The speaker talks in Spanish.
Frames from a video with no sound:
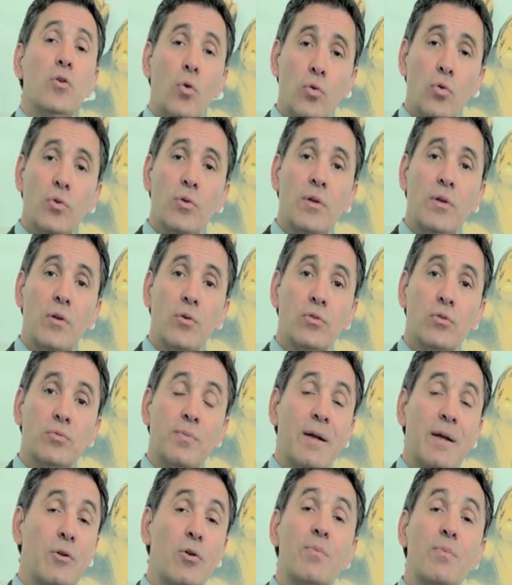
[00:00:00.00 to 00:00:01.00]
uno de
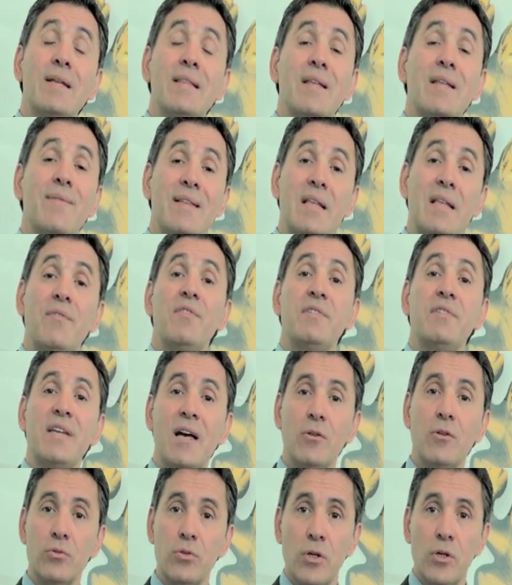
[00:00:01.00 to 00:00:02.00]
los mayormente
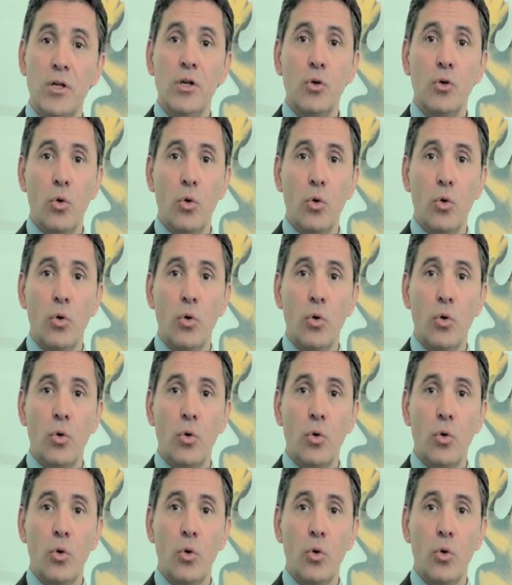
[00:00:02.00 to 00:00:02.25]
beneficiados